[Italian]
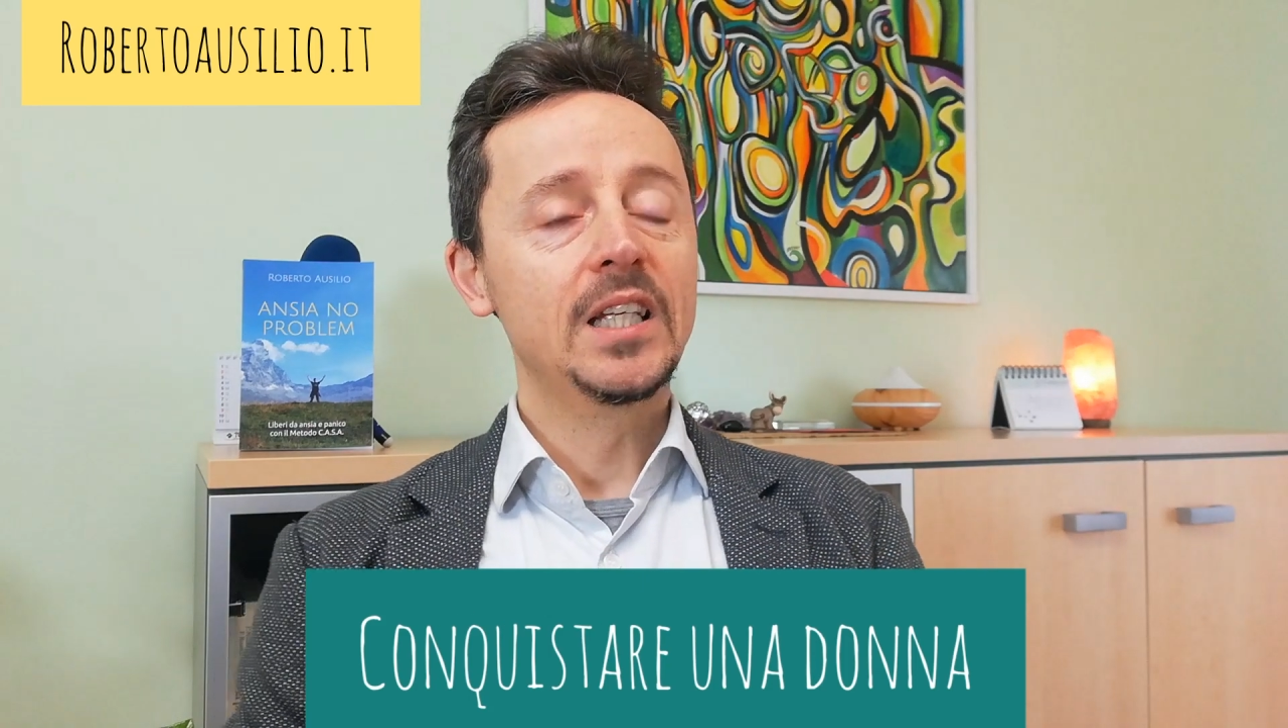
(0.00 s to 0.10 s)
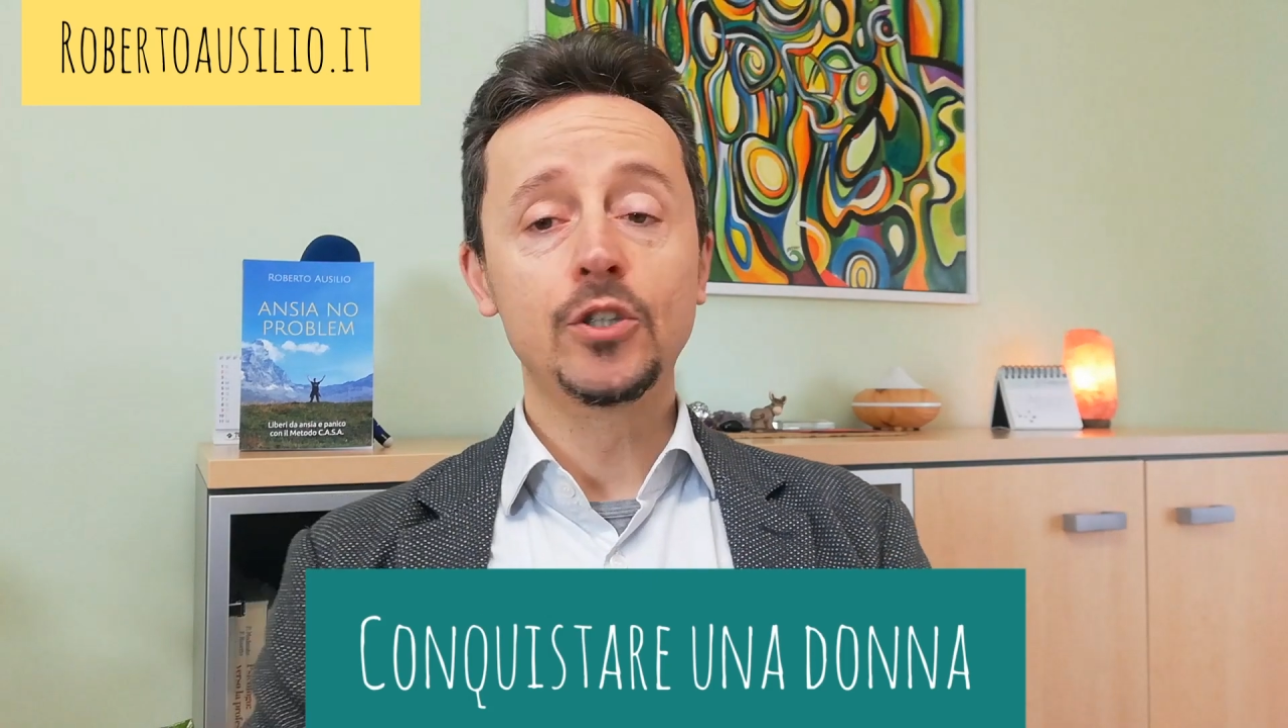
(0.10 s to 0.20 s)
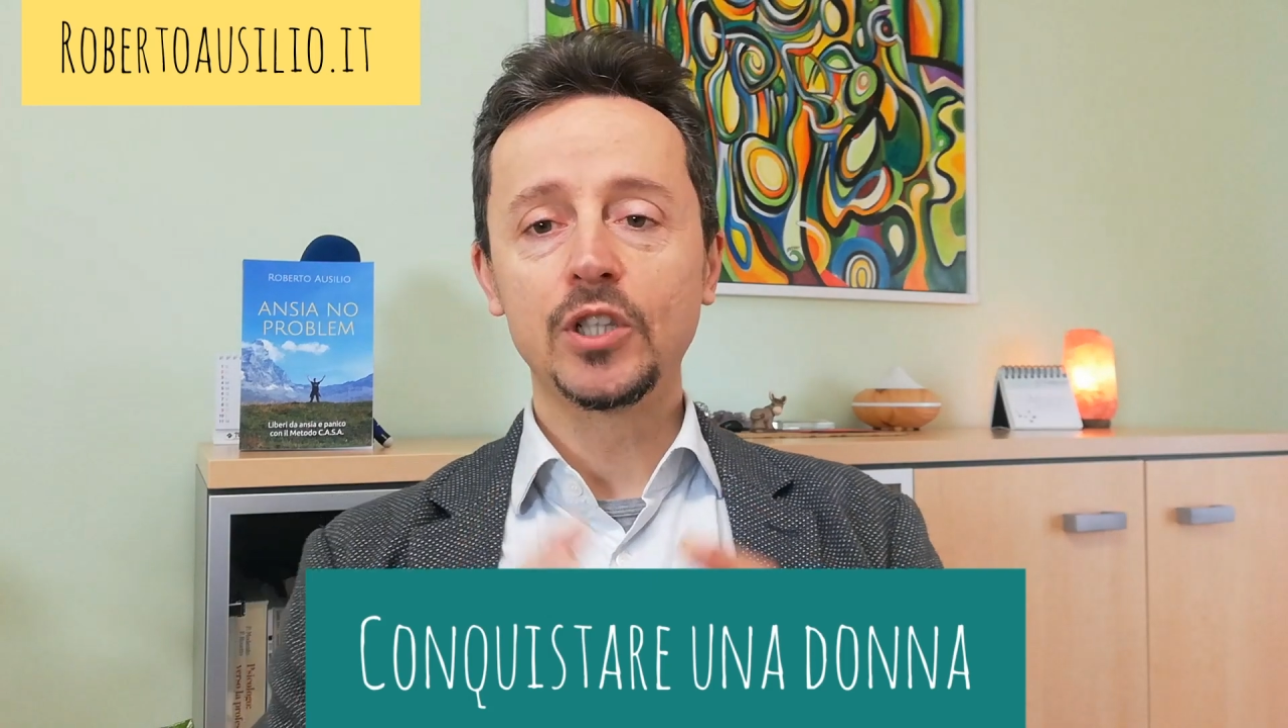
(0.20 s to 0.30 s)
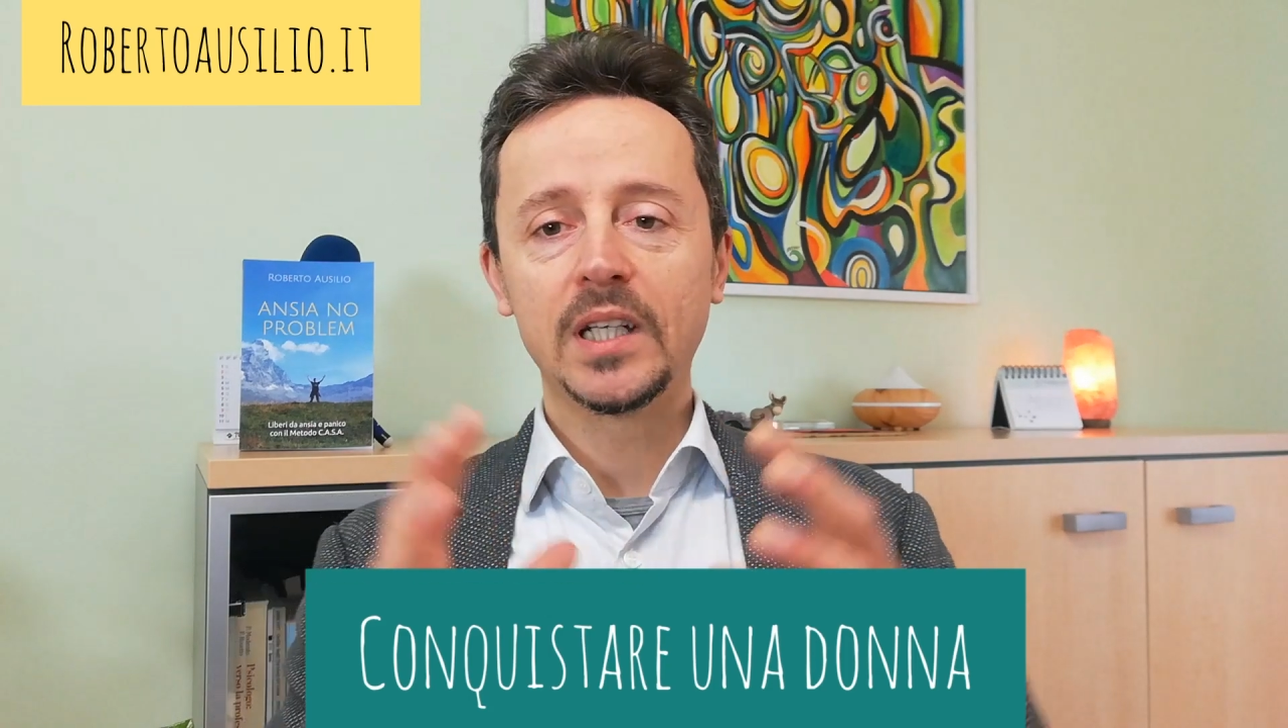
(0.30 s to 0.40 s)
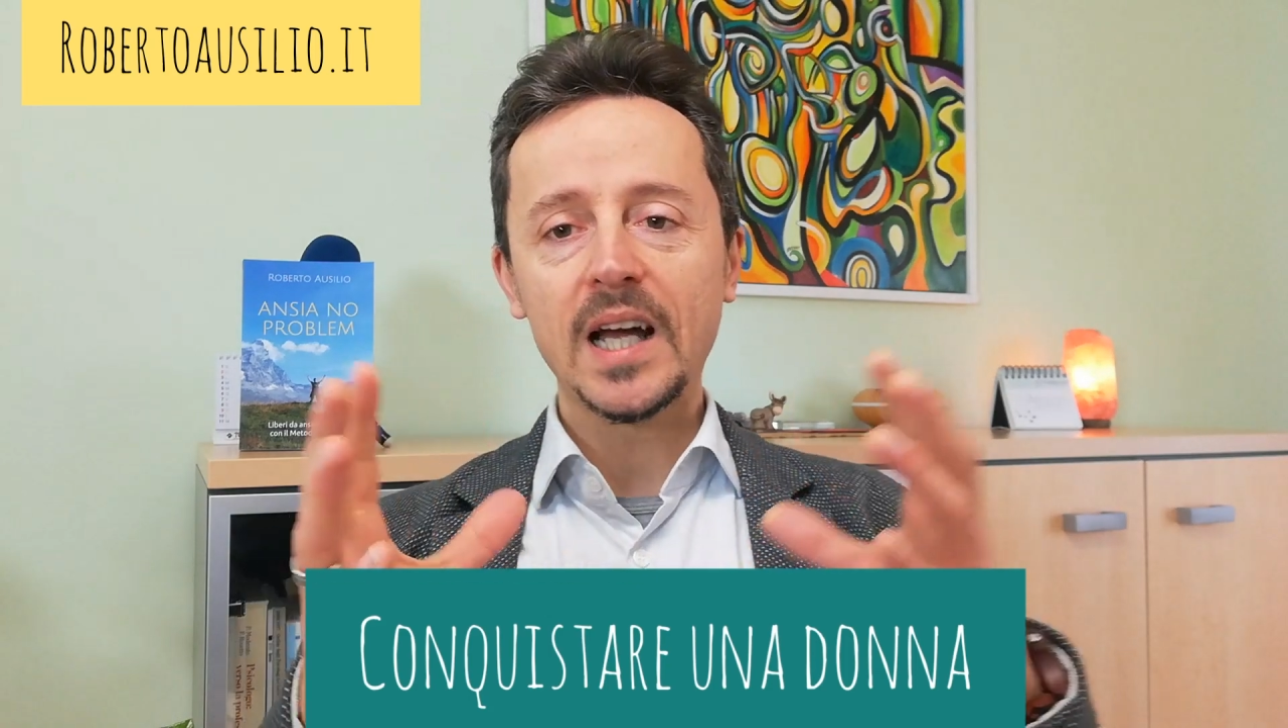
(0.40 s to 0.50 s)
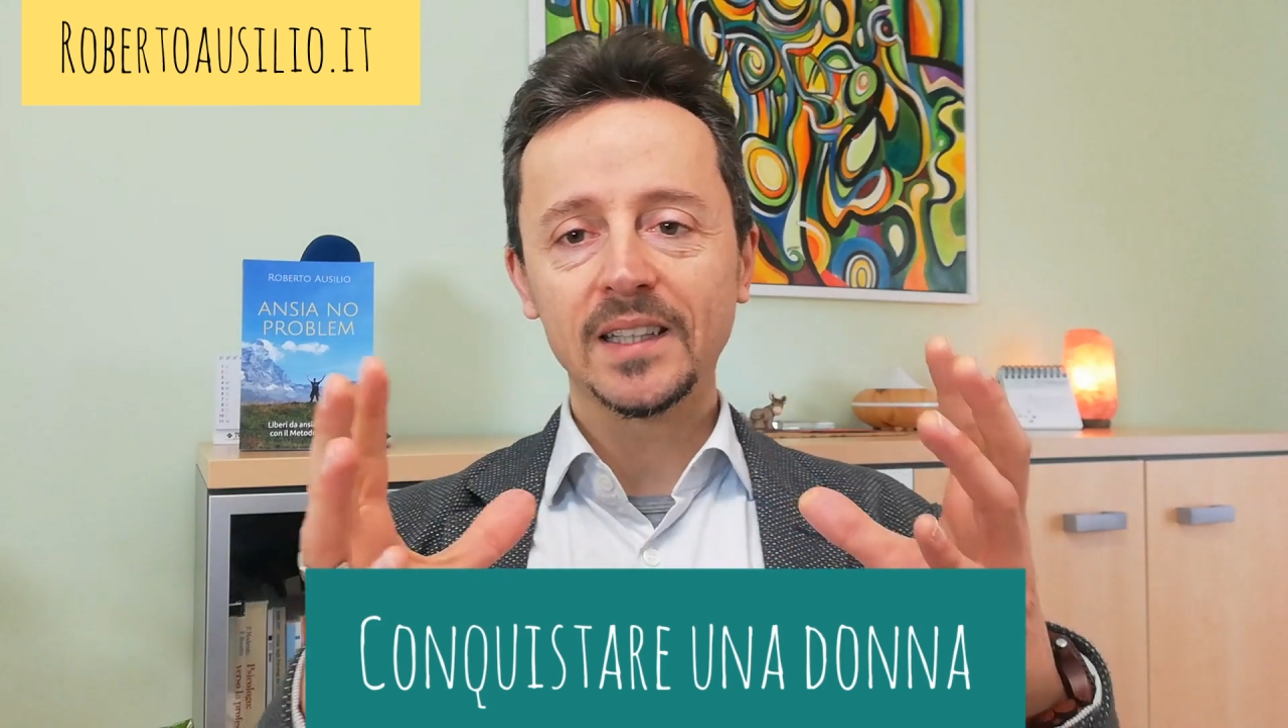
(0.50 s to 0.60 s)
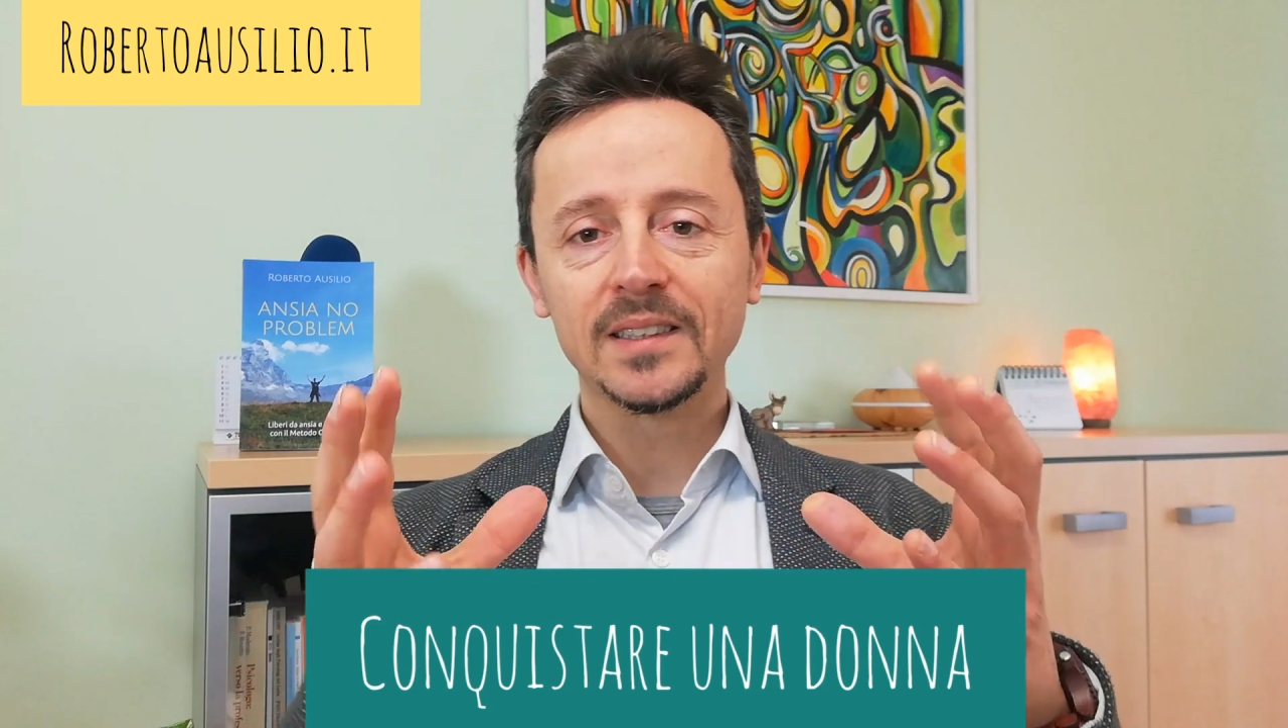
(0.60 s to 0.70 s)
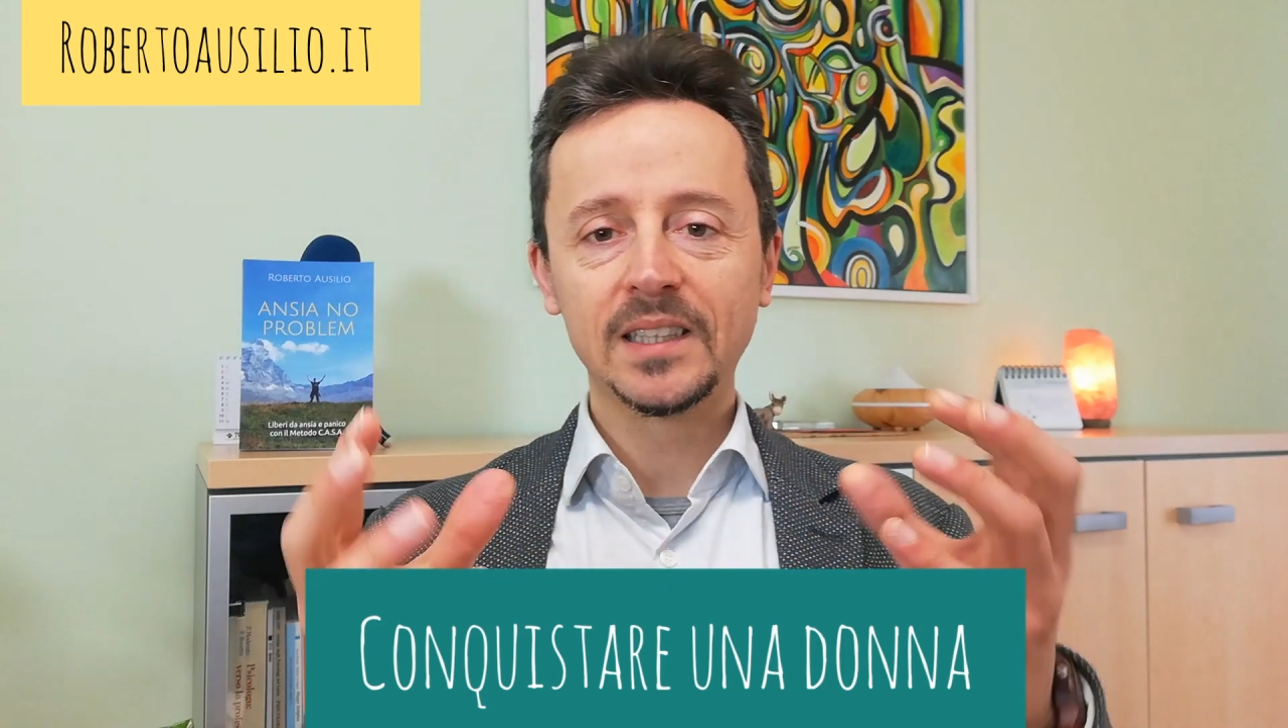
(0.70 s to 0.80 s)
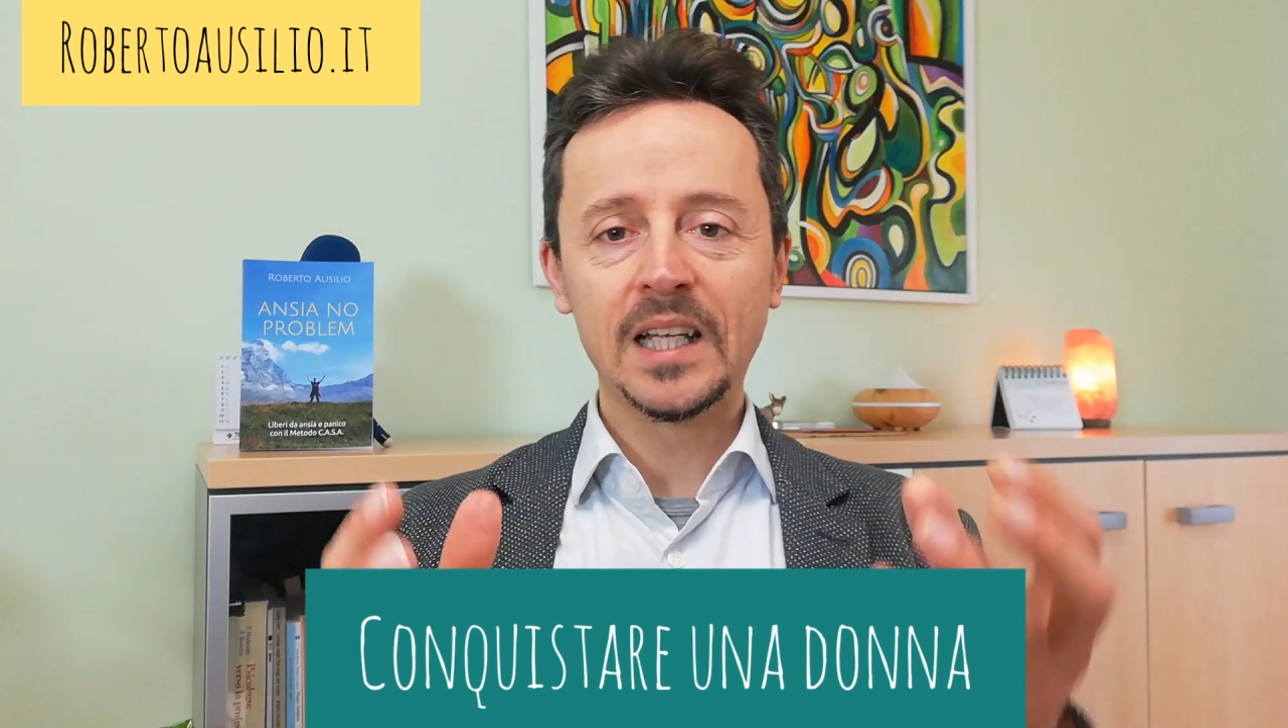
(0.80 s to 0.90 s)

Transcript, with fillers: i giganti